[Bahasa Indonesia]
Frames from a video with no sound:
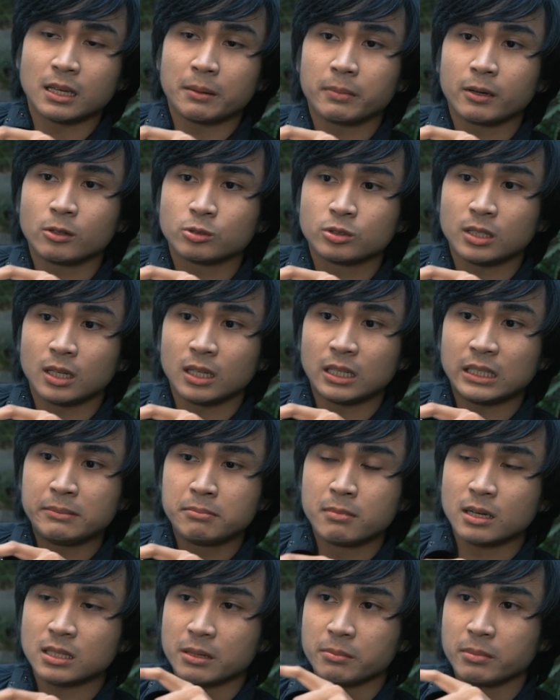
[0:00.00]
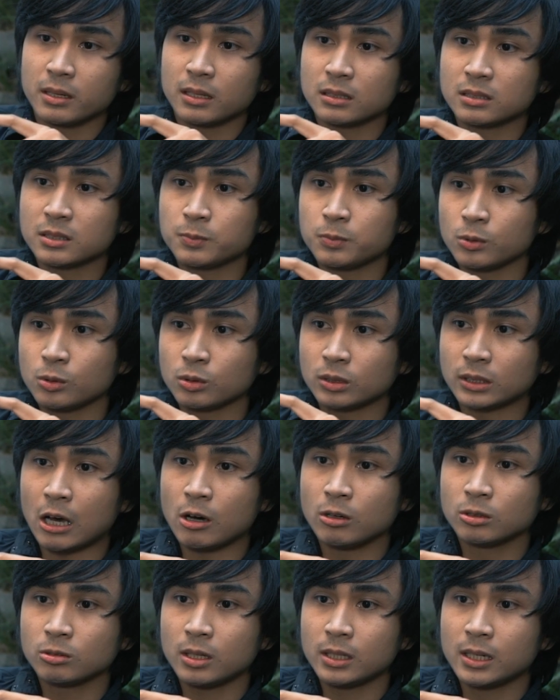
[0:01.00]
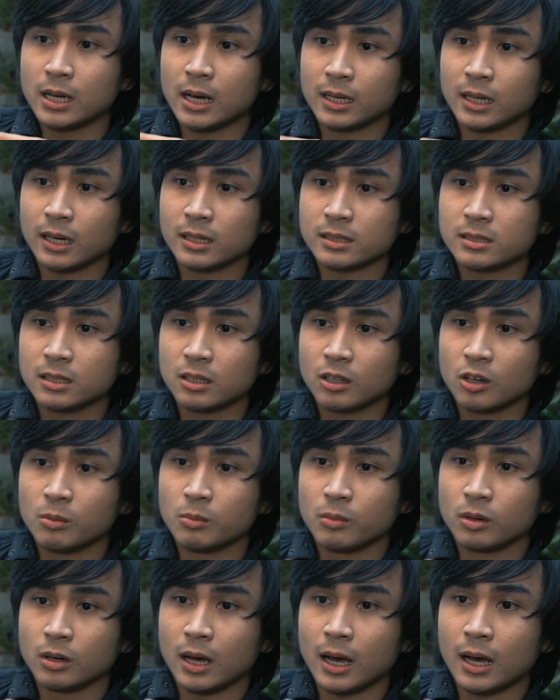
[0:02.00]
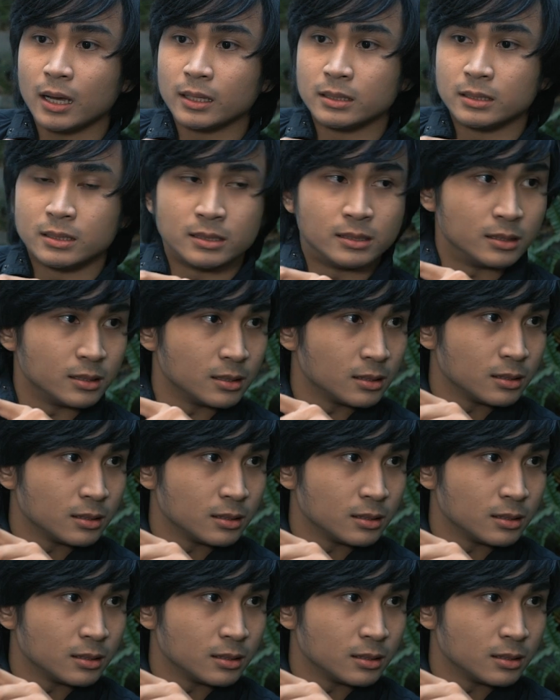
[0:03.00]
sampai usia 5 sampai sepuluh tahun tuh ada anak kecil ngomong anjay